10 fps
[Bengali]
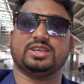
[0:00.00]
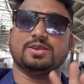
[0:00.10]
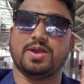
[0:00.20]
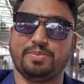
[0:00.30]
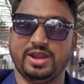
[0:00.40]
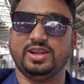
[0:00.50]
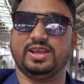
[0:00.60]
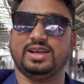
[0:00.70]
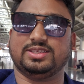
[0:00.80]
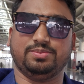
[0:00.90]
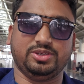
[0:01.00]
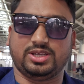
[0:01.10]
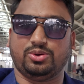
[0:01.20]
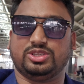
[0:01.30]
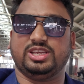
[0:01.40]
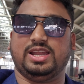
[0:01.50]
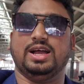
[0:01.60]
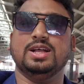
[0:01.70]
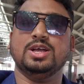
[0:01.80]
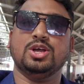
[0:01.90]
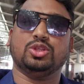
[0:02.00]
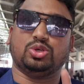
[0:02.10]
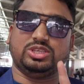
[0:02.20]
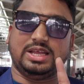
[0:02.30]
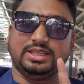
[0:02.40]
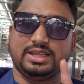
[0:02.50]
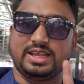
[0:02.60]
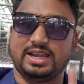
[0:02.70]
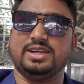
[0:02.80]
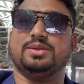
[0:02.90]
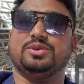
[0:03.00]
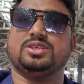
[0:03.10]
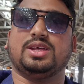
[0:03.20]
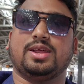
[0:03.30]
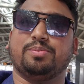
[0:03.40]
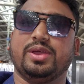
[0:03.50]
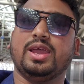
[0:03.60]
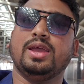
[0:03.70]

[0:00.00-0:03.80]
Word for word: কিংবা পেন্ডিংয়ে আছে ভিসা হচ্ছে না তো যাদের গ্যারান্টি ভিসা আঁকবে